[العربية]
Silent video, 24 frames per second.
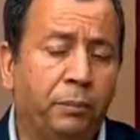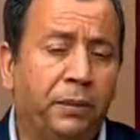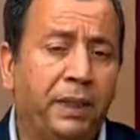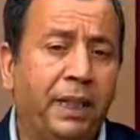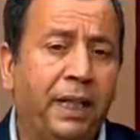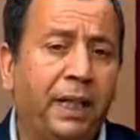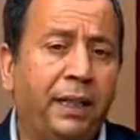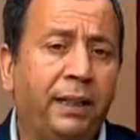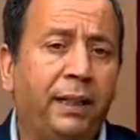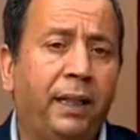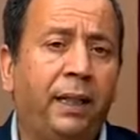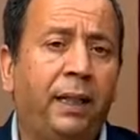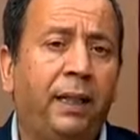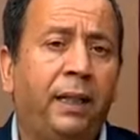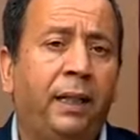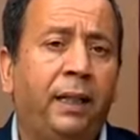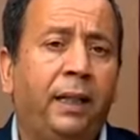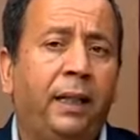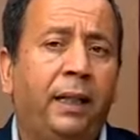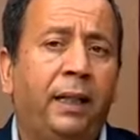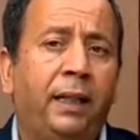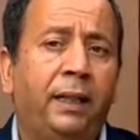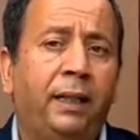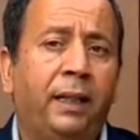
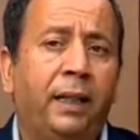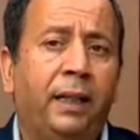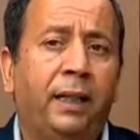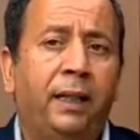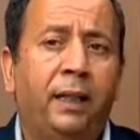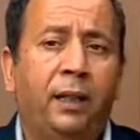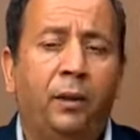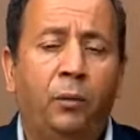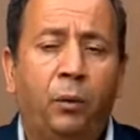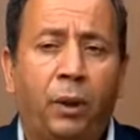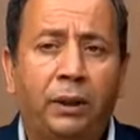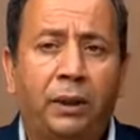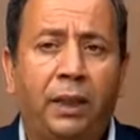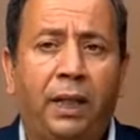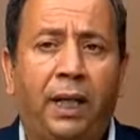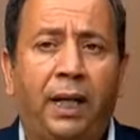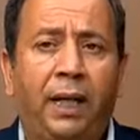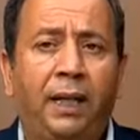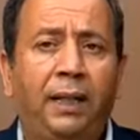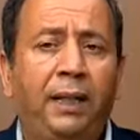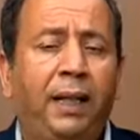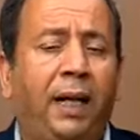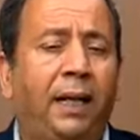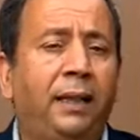نتاعنا هي الوقت
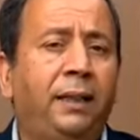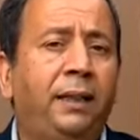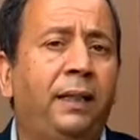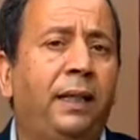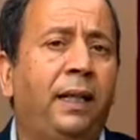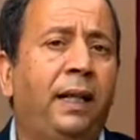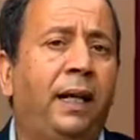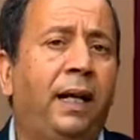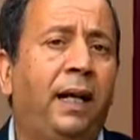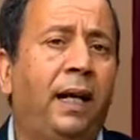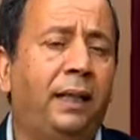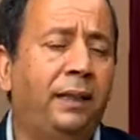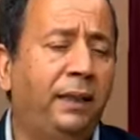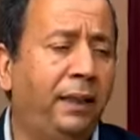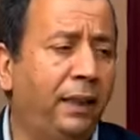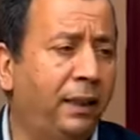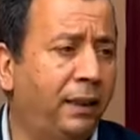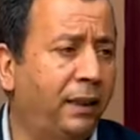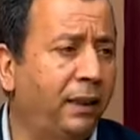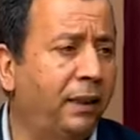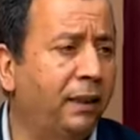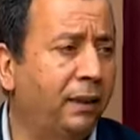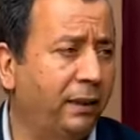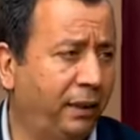الحالي عندنا
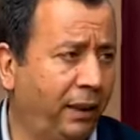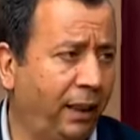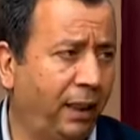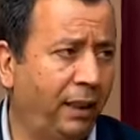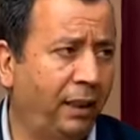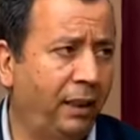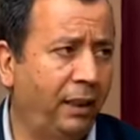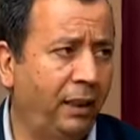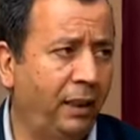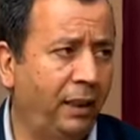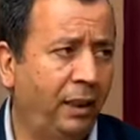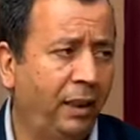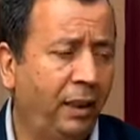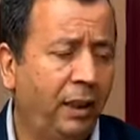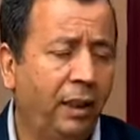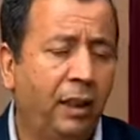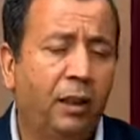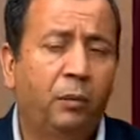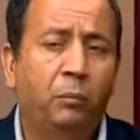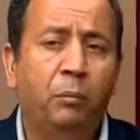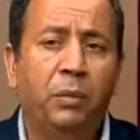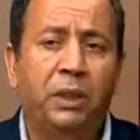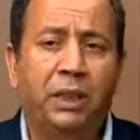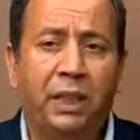11 رياضي
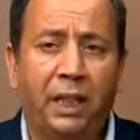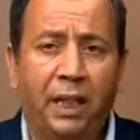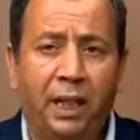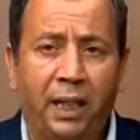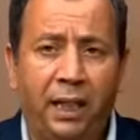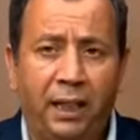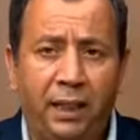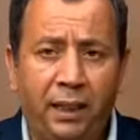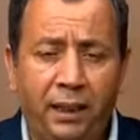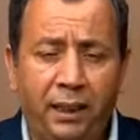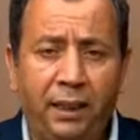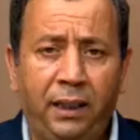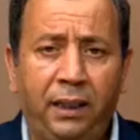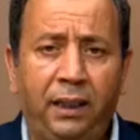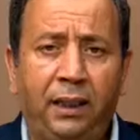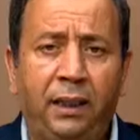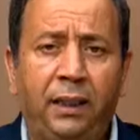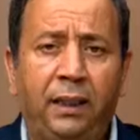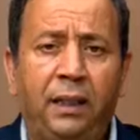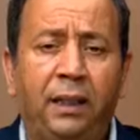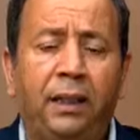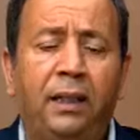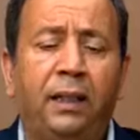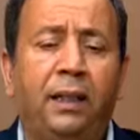متاهلين
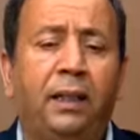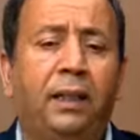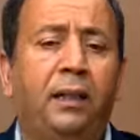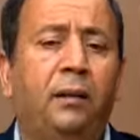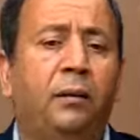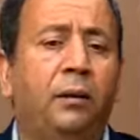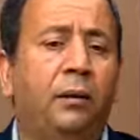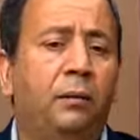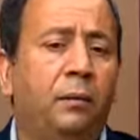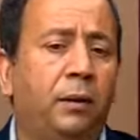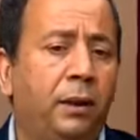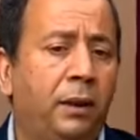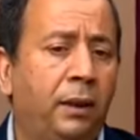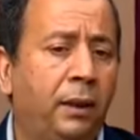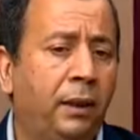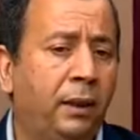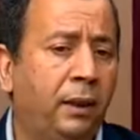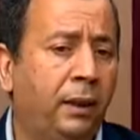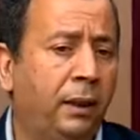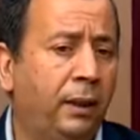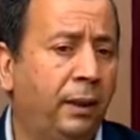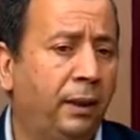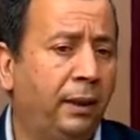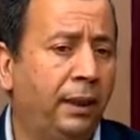
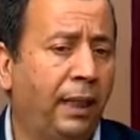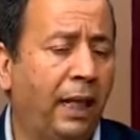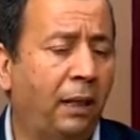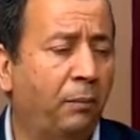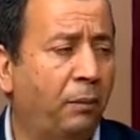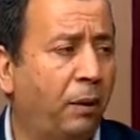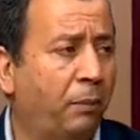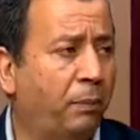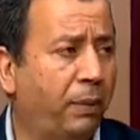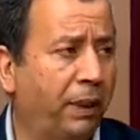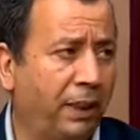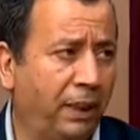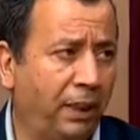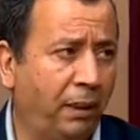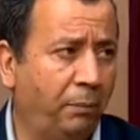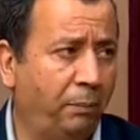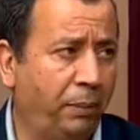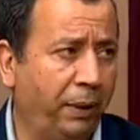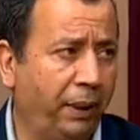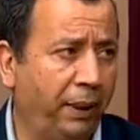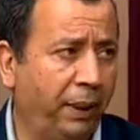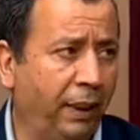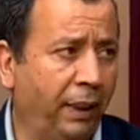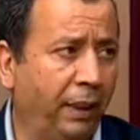الالعاب آه،
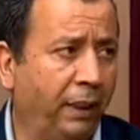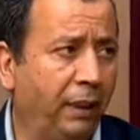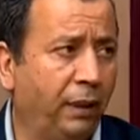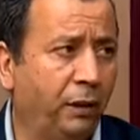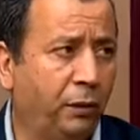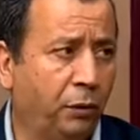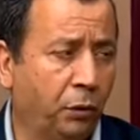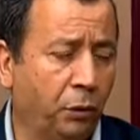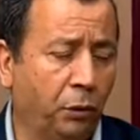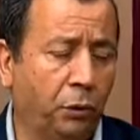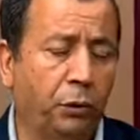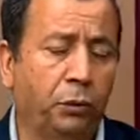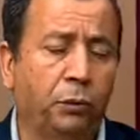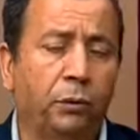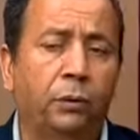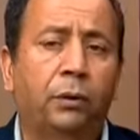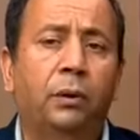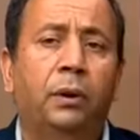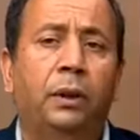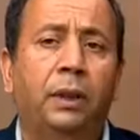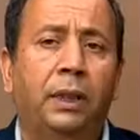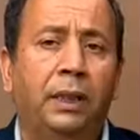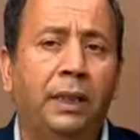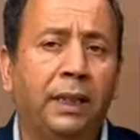البارالمبيه لطوكيو
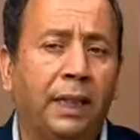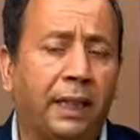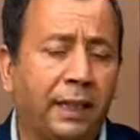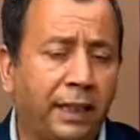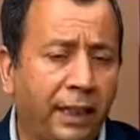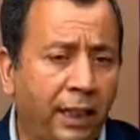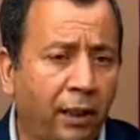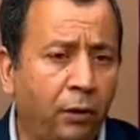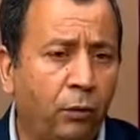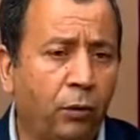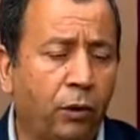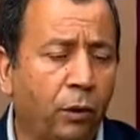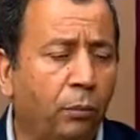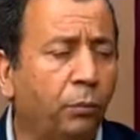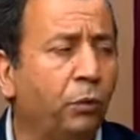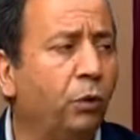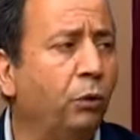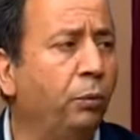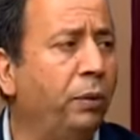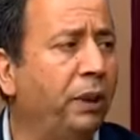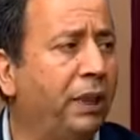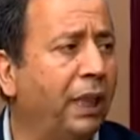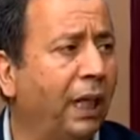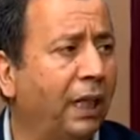اللي خذاو
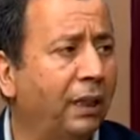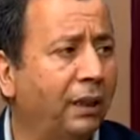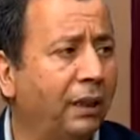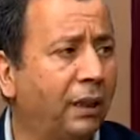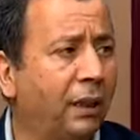ضمنوا بطاقه